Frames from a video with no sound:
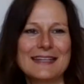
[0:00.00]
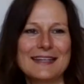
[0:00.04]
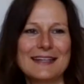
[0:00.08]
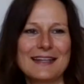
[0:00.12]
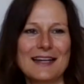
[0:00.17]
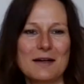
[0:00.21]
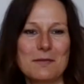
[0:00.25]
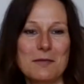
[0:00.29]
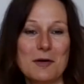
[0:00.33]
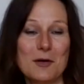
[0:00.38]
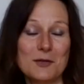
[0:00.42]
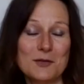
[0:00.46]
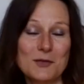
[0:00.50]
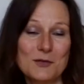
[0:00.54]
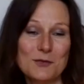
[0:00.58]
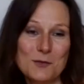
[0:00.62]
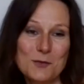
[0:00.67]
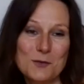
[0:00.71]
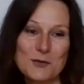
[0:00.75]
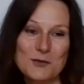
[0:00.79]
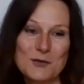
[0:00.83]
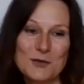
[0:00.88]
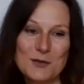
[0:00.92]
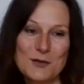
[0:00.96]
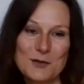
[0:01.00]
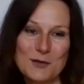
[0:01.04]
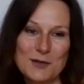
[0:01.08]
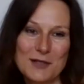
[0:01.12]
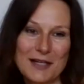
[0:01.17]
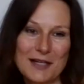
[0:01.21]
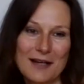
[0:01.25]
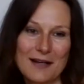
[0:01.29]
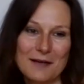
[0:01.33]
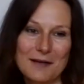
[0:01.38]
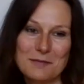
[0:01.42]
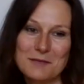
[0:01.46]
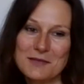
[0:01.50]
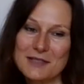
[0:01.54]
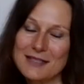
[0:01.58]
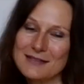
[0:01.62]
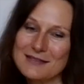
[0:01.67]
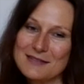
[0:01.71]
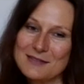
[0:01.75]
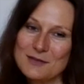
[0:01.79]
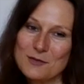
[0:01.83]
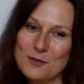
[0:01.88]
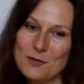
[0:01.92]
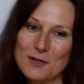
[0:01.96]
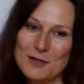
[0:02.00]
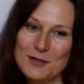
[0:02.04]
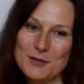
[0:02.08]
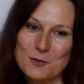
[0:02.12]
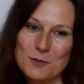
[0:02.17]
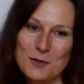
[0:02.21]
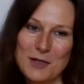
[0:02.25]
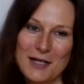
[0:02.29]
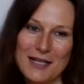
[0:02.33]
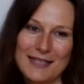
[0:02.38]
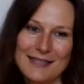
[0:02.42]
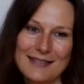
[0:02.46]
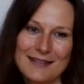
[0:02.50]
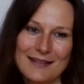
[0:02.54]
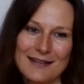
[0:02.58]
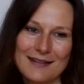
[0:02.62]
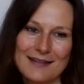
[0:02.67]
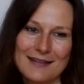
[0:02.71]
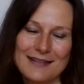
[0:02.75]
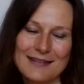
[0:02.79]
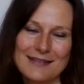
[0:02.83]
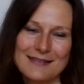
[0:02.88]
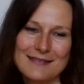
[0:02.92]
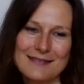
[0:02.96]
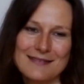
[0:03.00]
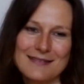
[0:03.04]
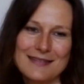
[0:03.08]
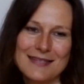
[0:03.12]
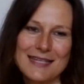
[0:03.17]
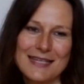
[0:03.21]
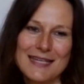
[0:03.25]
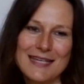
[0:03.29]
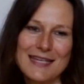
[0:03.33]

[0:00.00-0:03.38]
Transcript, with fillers: habe auch das große Glück gehabt, eine ganz tolle Yogalehrerin